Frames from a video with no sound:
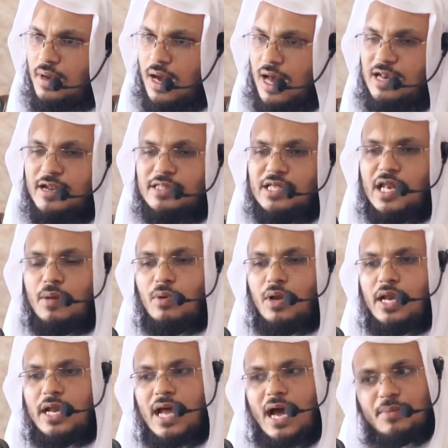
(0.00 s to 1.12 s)
আলী রাজিল্লাহ
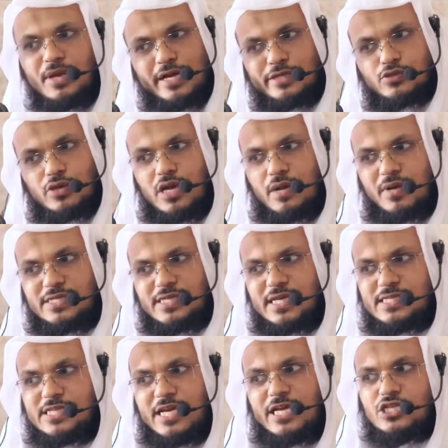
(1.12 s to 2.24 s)
বললেন আমি আসল নামাজে
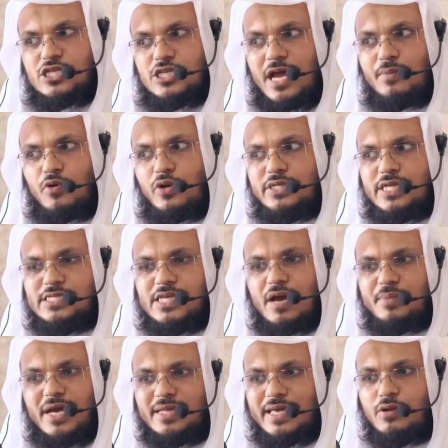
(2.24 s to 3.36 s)
শেষ টাইম হয়ে যাচ্ছে
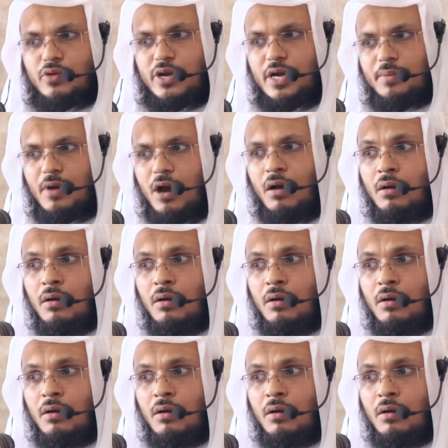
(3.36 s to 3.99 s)
আমি আদায় করে নেব